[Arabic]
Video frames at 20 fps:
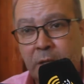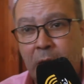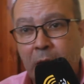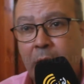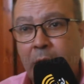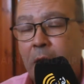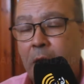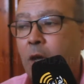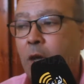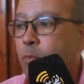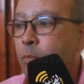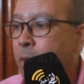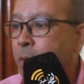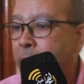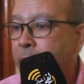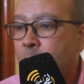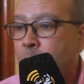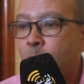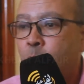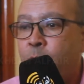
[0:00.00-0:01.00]
ديالها
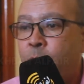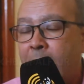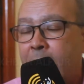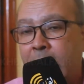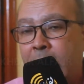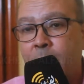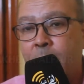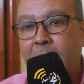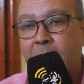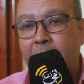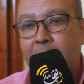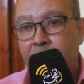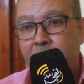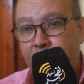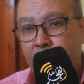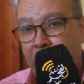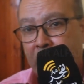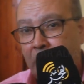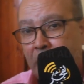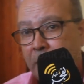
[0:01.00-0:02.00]
ربما تكون في الايام
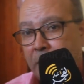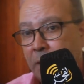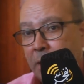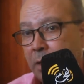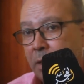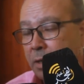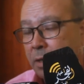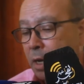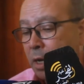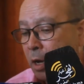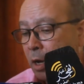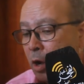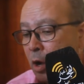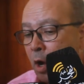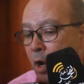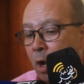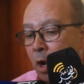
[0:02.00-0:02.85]
القريبه هذا